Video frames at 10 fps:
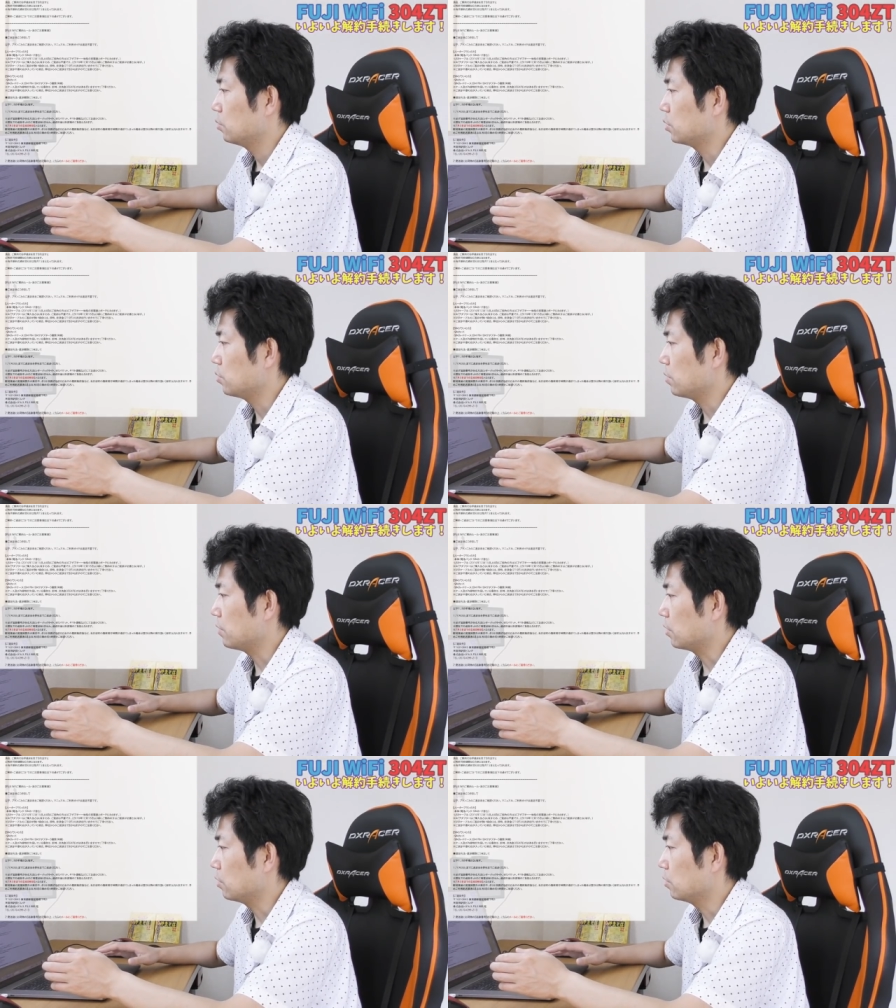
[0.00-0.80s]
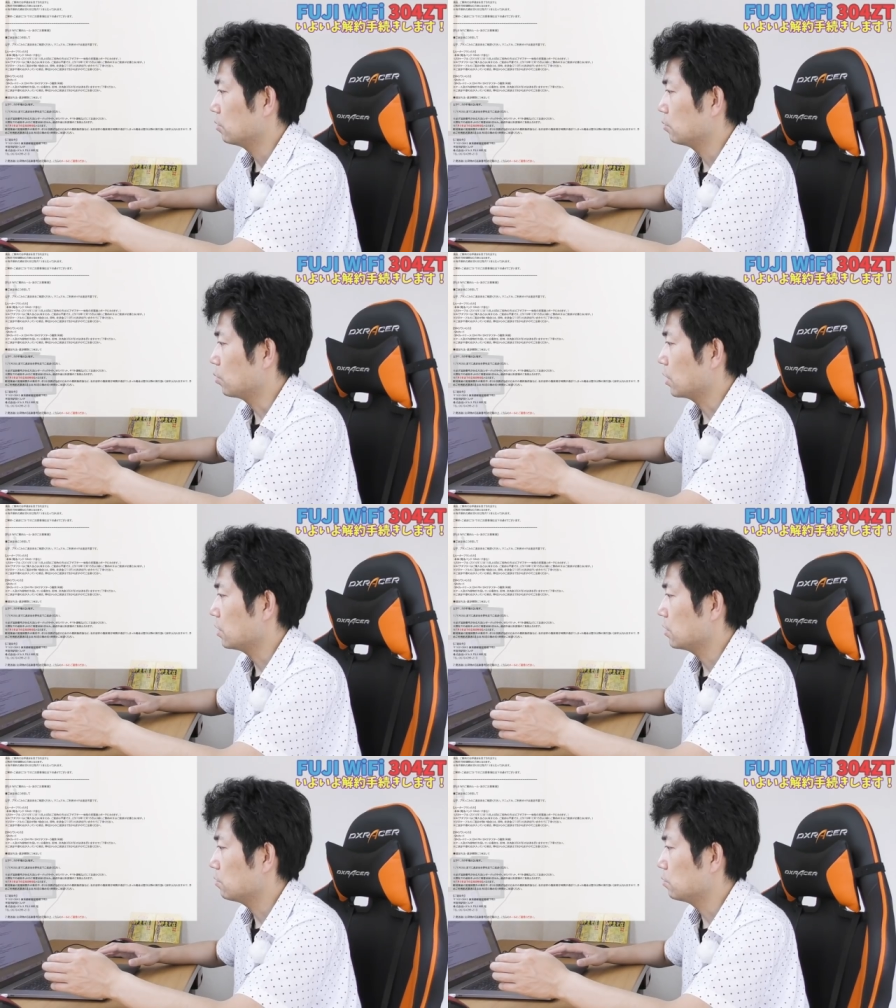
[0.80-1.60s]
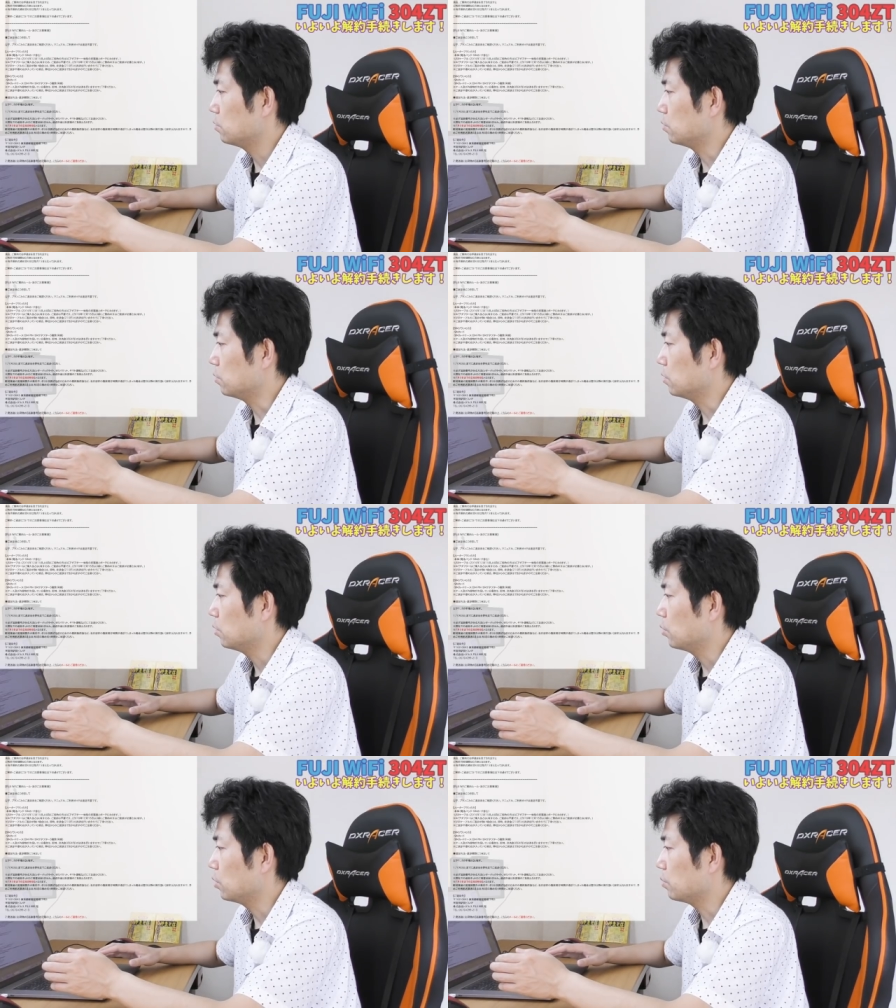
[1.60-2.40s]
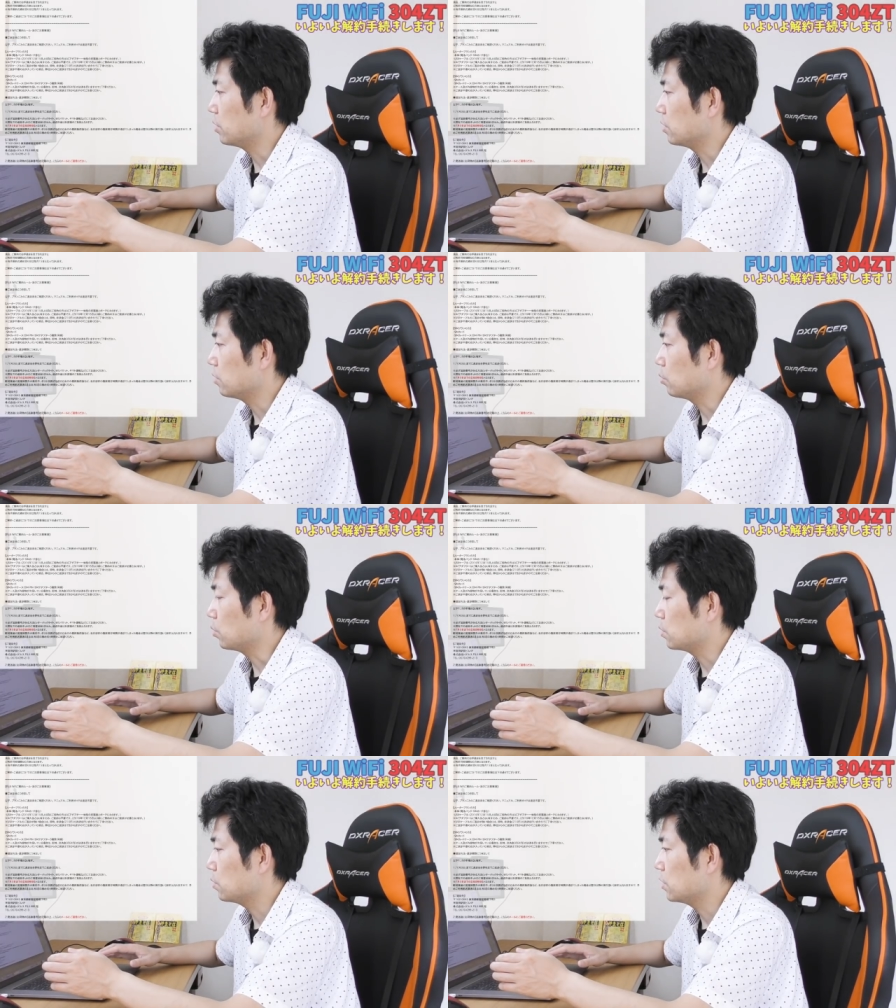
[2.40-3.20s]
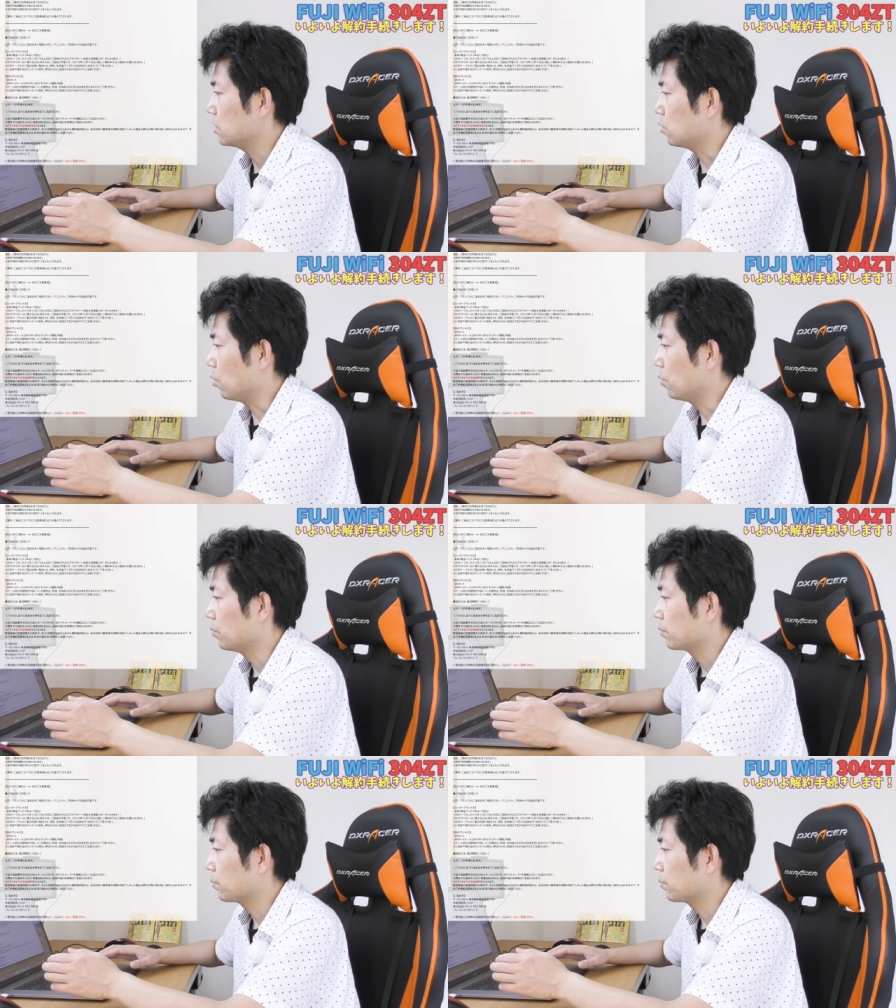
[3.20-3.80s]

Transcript: 富士 Wi-Fi ご解約ルール及びご注意事項、